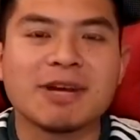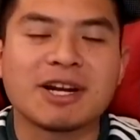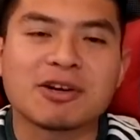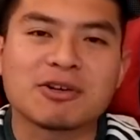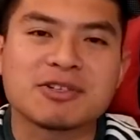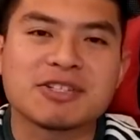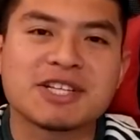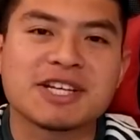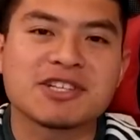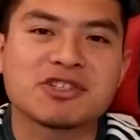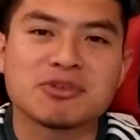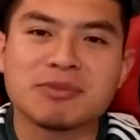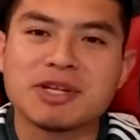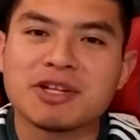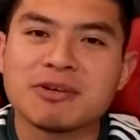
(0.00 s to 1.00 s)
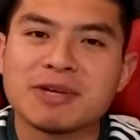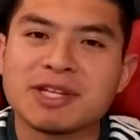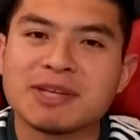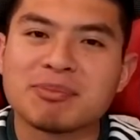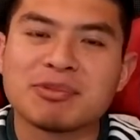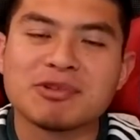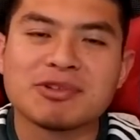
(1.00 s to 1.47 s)
Veracruz sigue sumido
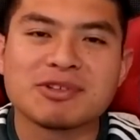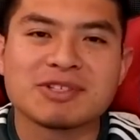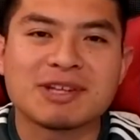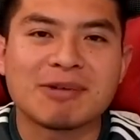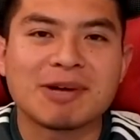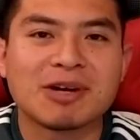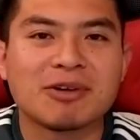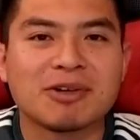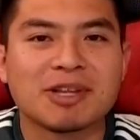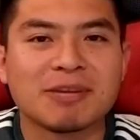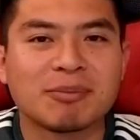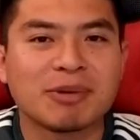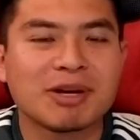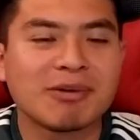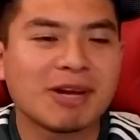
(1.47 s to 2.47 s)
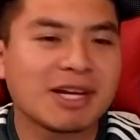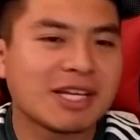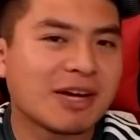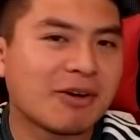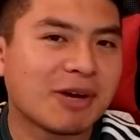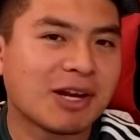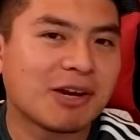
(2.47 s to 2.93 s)
20 puntos abajo de Puebla y
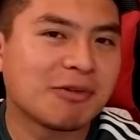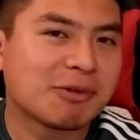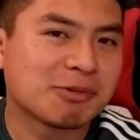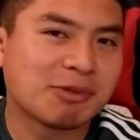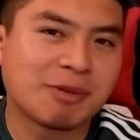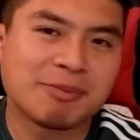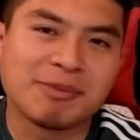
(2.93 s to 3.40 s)
ahora Lobos